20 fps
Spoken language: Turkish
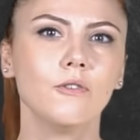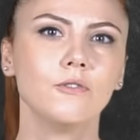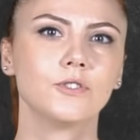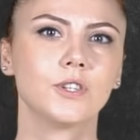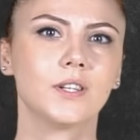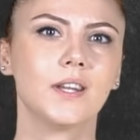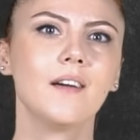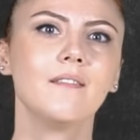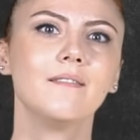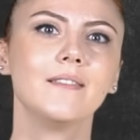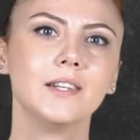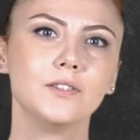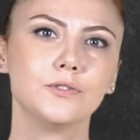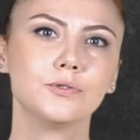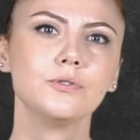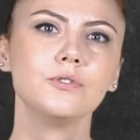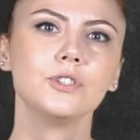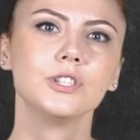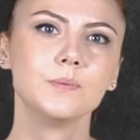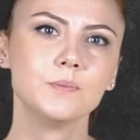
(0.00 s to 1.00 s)
önceden
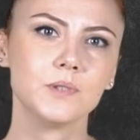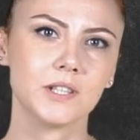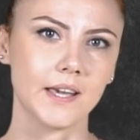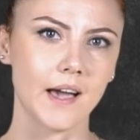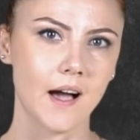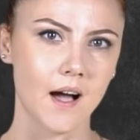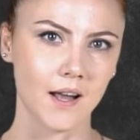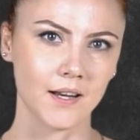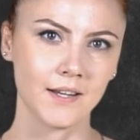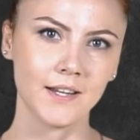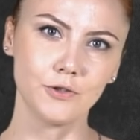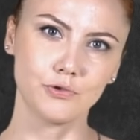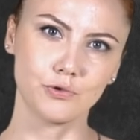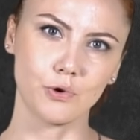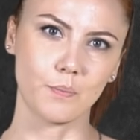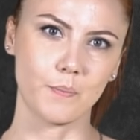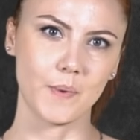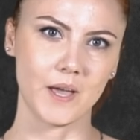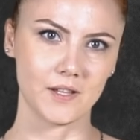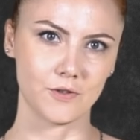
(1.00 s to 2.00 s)
Venüs'ün şimdiki haline
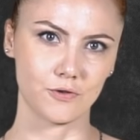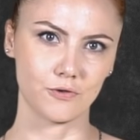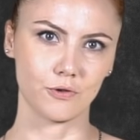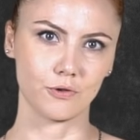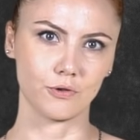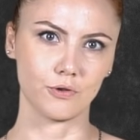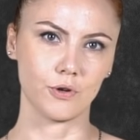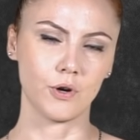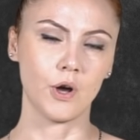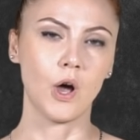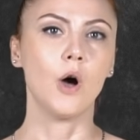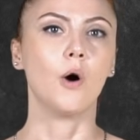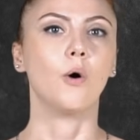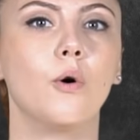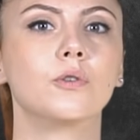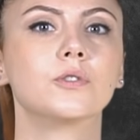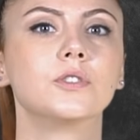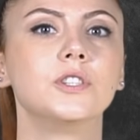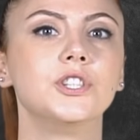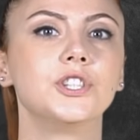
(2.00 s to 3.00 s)
çok benziyordu.
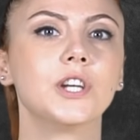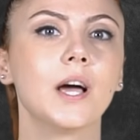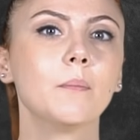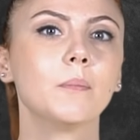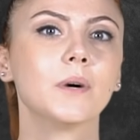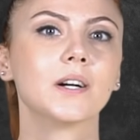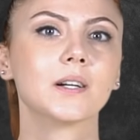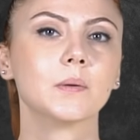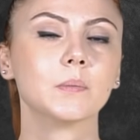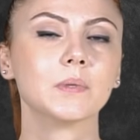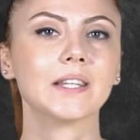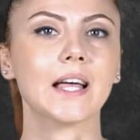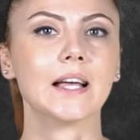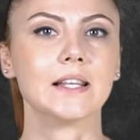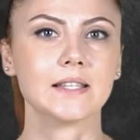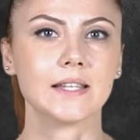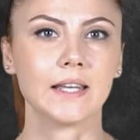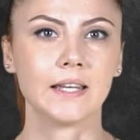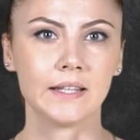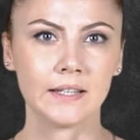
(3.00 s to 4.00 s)
Oksijen
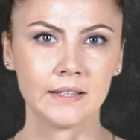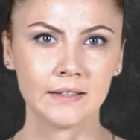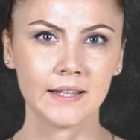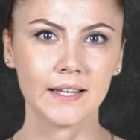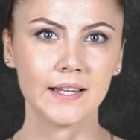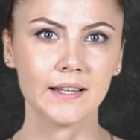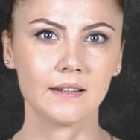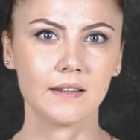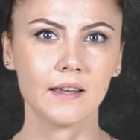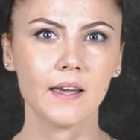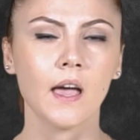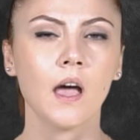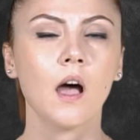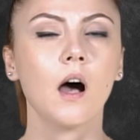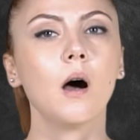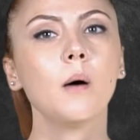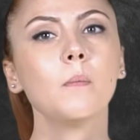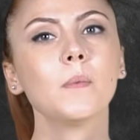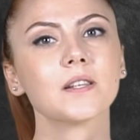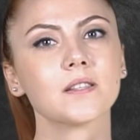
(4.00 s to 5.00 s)
bakımından zengin değildi
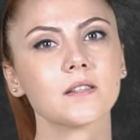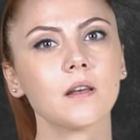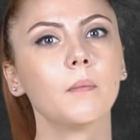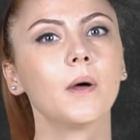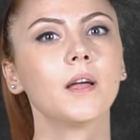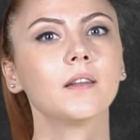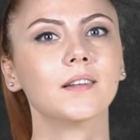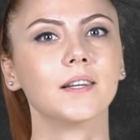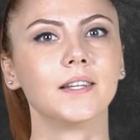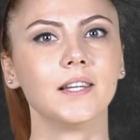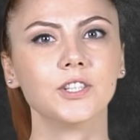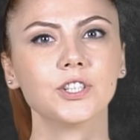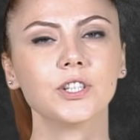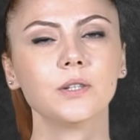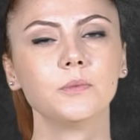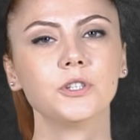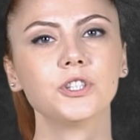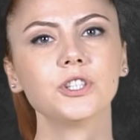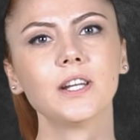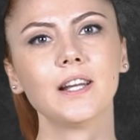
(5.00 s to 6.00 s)
ama zamanla
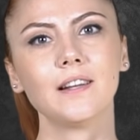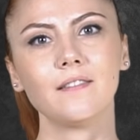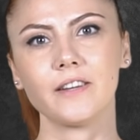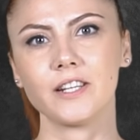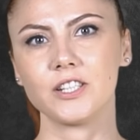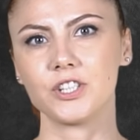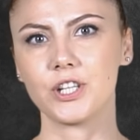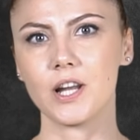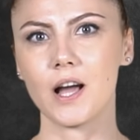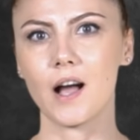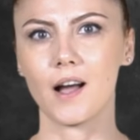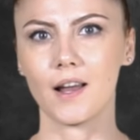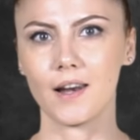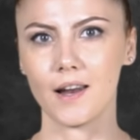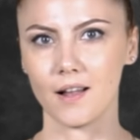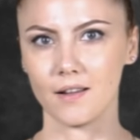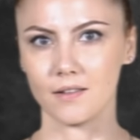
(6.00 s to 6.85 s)
yaşam için elverişli hal